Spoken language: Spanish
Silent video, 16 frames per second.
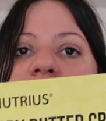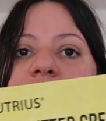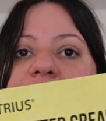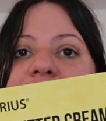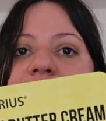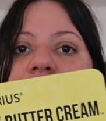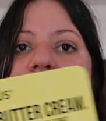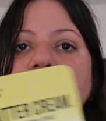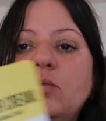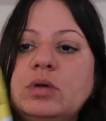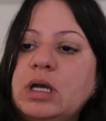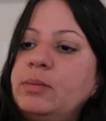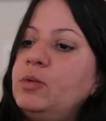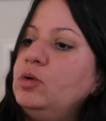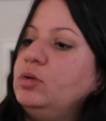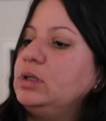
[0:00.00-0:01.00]
Vean,
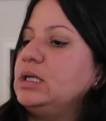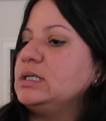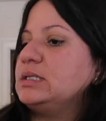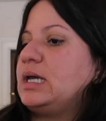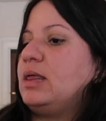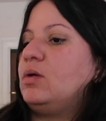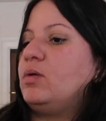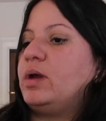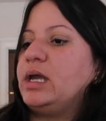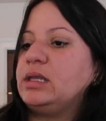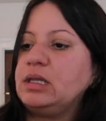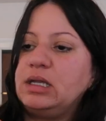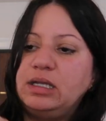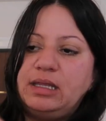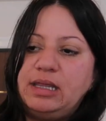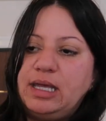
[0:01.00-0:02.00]
nunca hemos utilizado
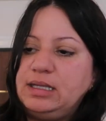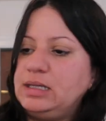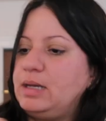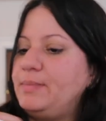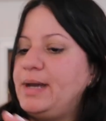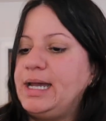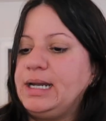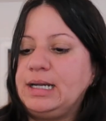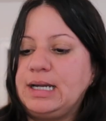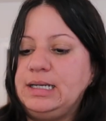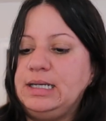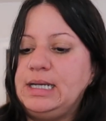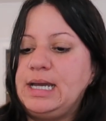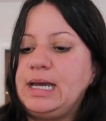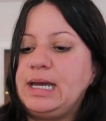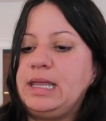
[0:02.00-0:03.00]
esta ni de esta marca ni
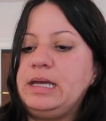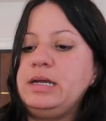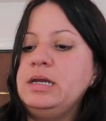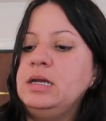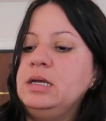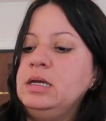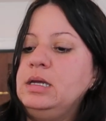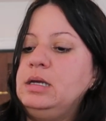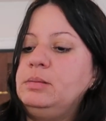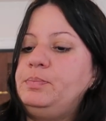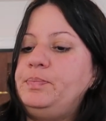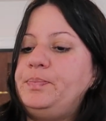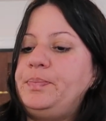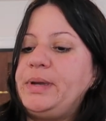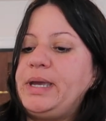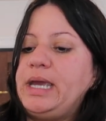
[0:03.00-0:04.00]
nada.
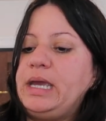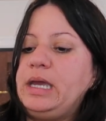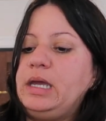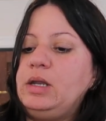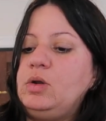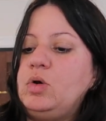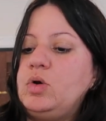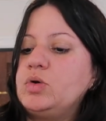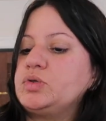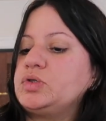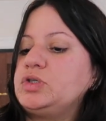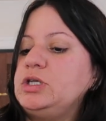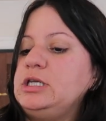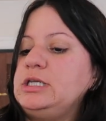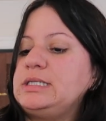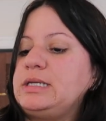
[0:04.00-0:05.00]
Pero
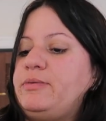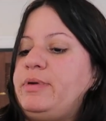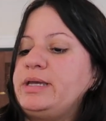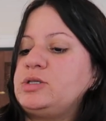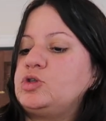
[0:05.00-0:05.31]
sí se ve